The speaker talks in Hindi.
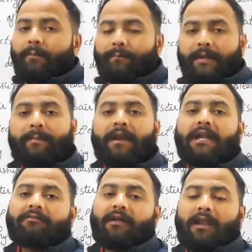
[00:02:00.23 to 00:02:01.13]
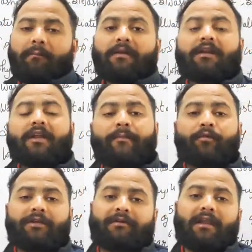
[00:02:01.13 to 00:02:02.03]
पी प्लांट वाला मटर के
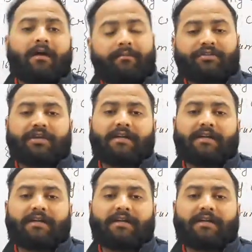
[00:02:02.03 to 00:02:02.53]
पौधे वाला हमेशा